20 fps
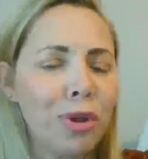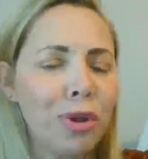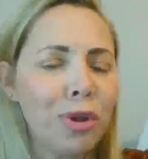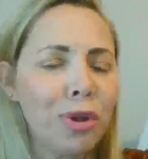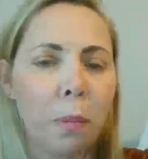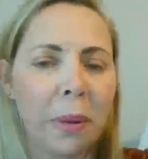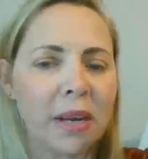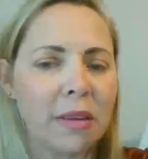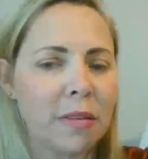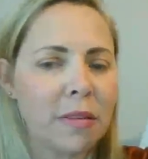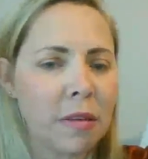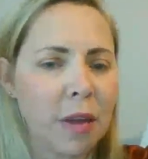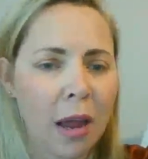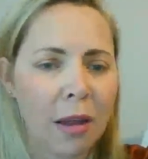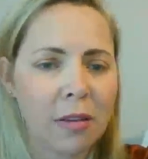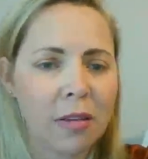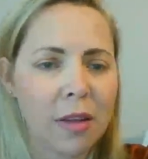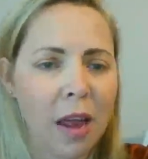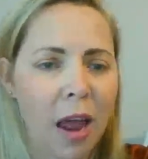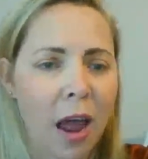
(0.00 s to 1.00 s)
de tu
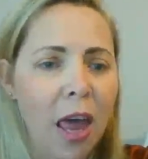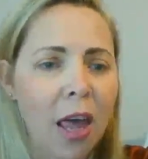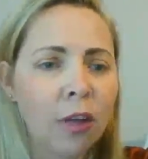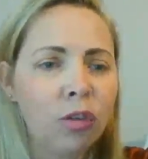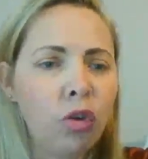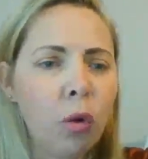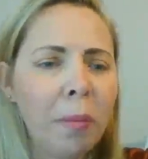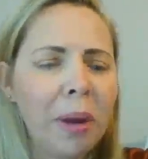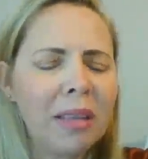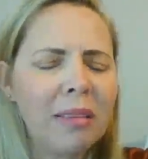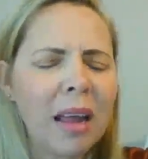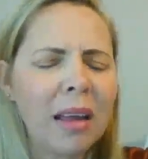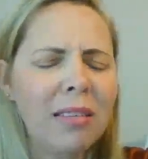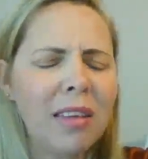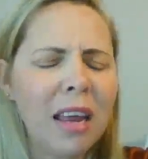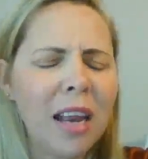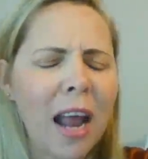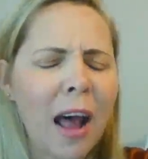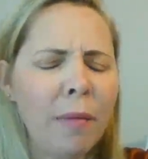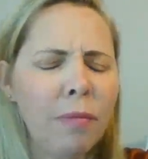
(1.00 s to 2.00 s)
presencia. Tú me estás
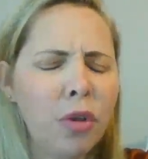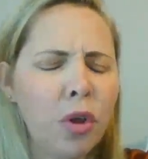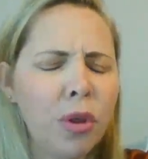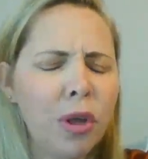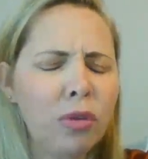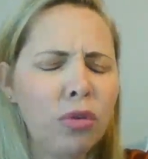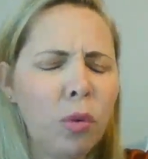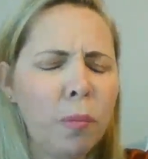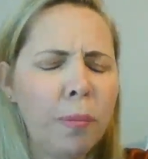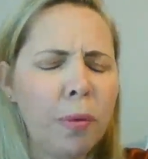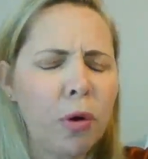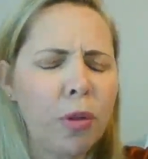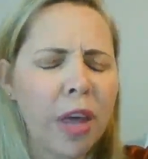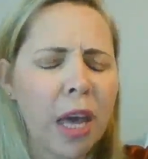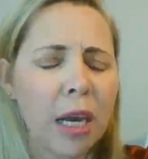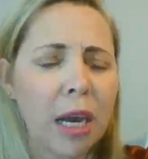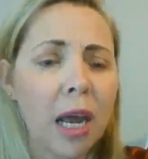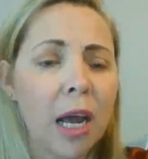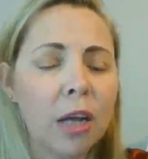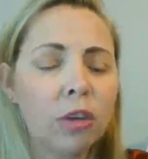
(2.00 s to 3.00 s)
llenando de tu
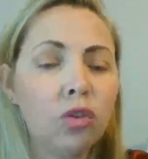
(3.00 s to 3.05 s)
poder.